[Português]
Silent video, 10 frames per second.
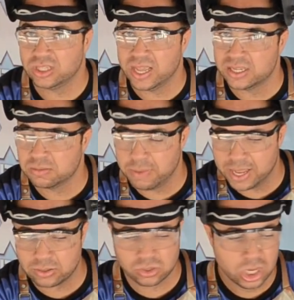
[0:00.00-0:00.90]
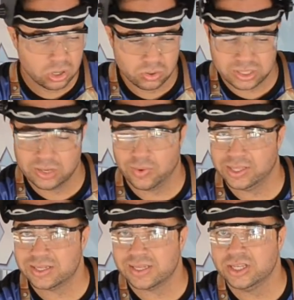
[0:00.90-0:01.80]
10 metros, com
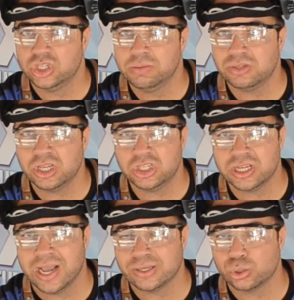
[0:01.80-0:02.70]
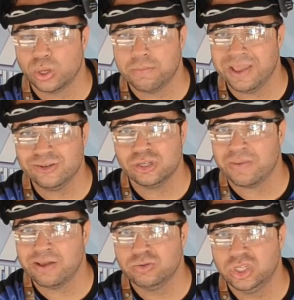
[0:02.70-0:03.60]
50 centímetros. A gente gastou em menos de
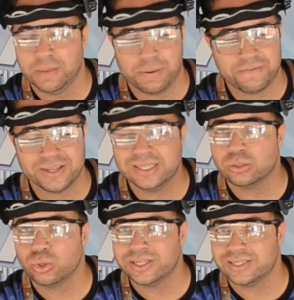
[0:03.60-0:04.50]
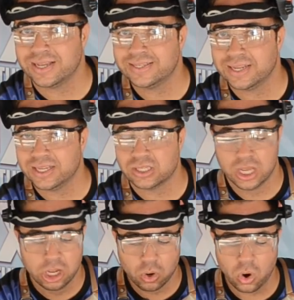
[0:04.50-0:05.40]
meio dia para fazer todas as três,
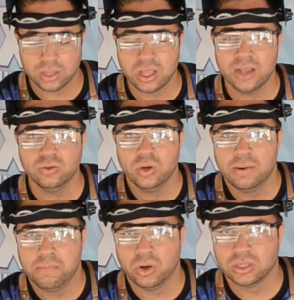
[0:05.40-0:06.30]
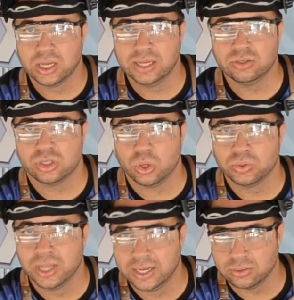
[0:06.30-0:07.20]
cortando, montando e
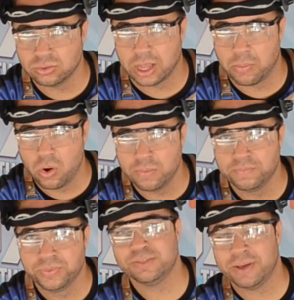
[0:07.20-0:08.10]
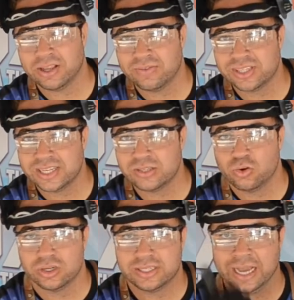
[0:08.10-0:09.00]
soldando, tá bom? Espero que vocês tenham
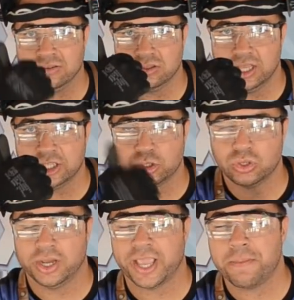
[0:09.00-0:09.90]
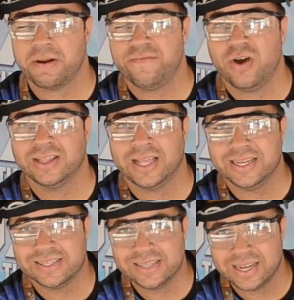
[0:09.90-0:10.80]
gostado. Deixe um joinha aí para
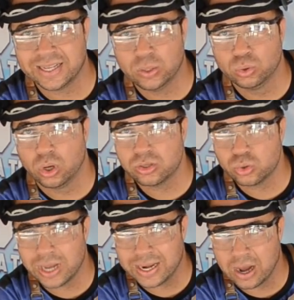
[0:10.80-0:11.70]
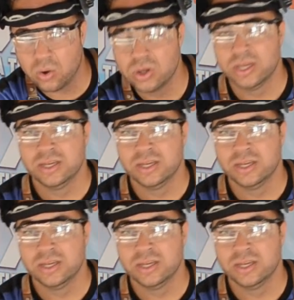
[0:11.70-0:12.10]
fortalecer aqui o nosso canal.